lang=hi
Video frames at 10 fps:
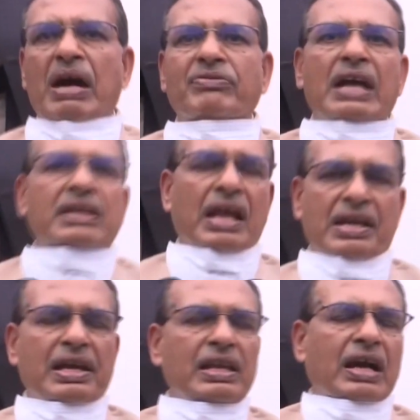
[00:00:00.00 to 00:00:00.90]
प्रावधान
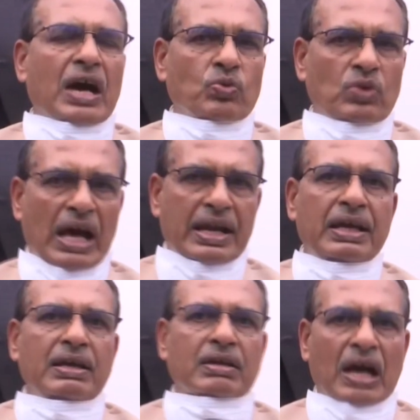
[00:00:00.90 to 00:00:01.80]
करने के लिए कानून ला रहे
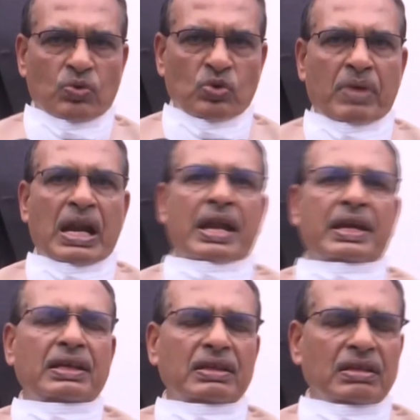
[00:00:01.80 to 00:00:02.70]
हैं कानून बना रहे हैं